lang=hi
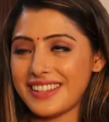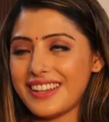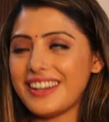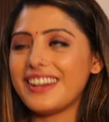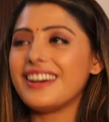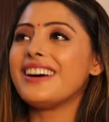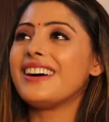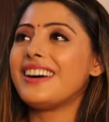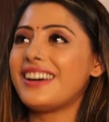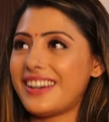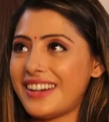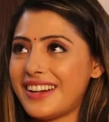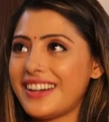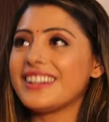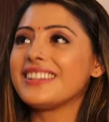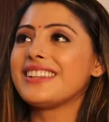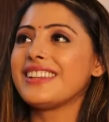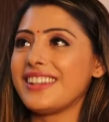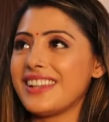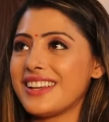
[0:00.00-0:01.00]
हाँ हाँ
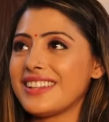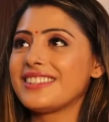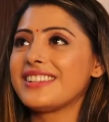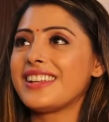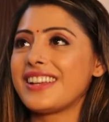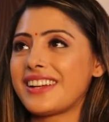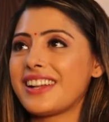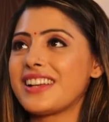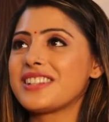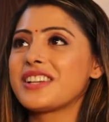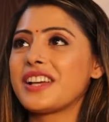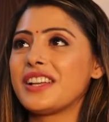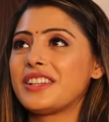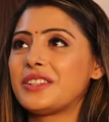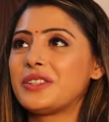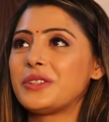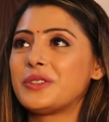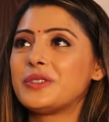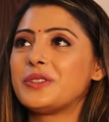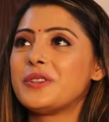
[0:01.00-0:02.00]
हाँ देना देखना
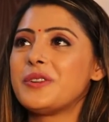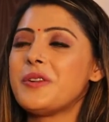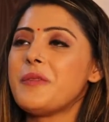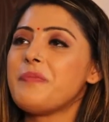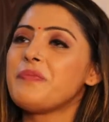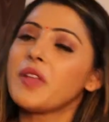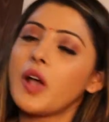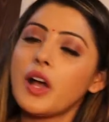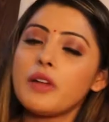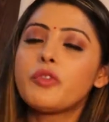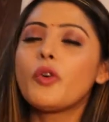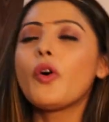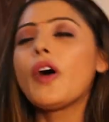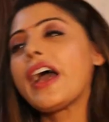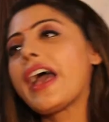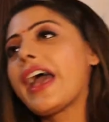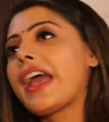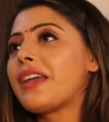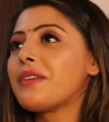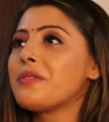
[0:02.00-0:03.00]
चाहती हूँ और वो
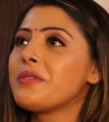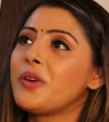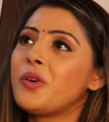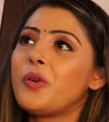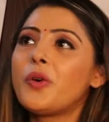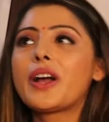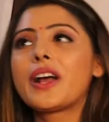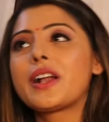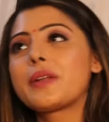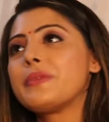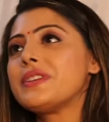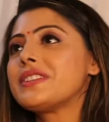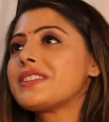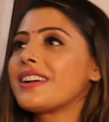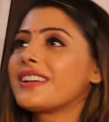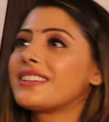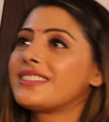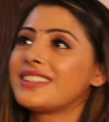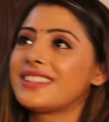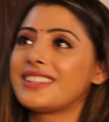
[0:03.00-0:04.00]
है वो कर भी
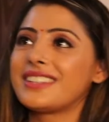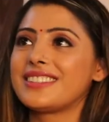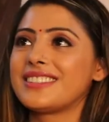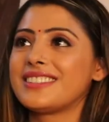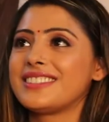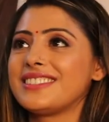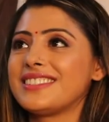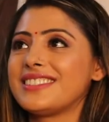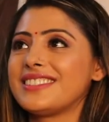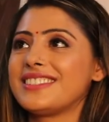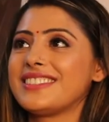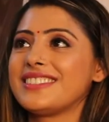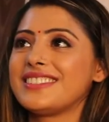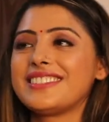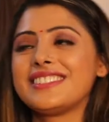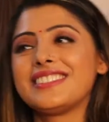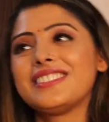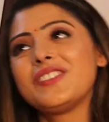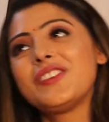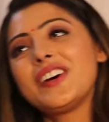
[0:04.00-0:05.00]
सकते
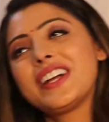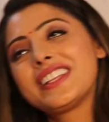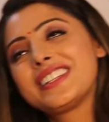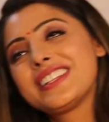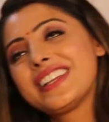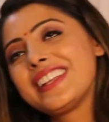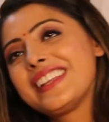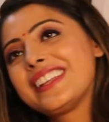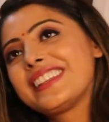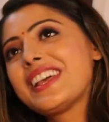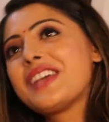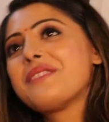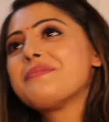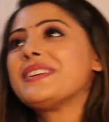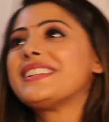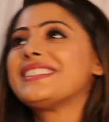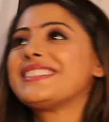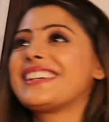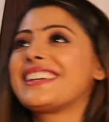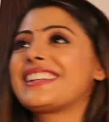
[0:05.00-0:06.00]
हैं वो अच्छे नेता ही
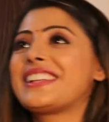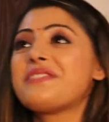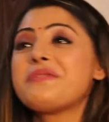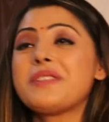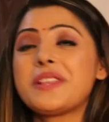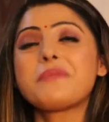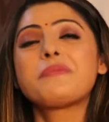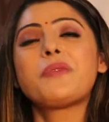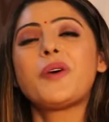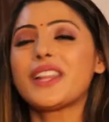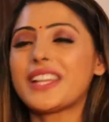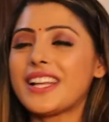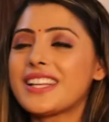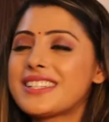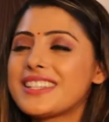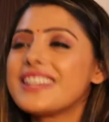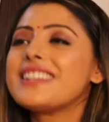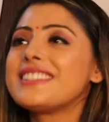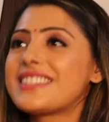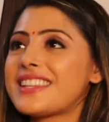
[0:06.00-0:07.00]
बन सकते हैं मतलब बहुत
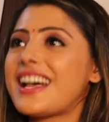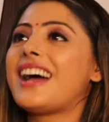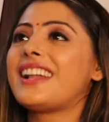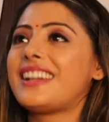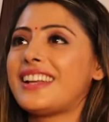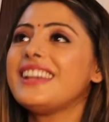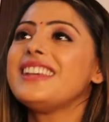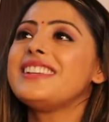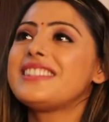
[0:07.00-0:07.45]
अच्छे इंसान हैं